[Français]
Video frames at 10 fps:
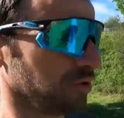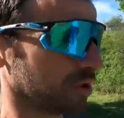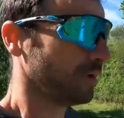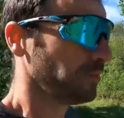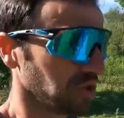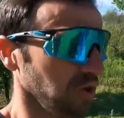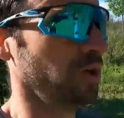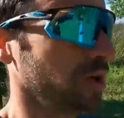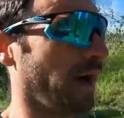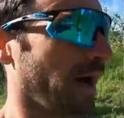dans le même temps,
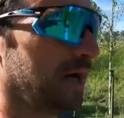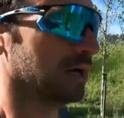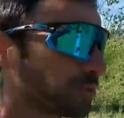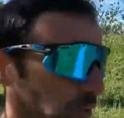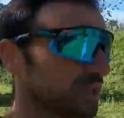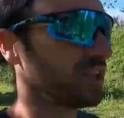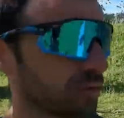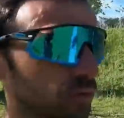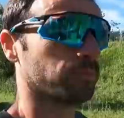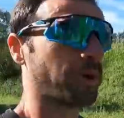à 3-4
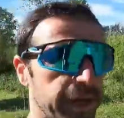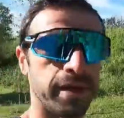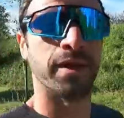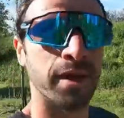secondes près.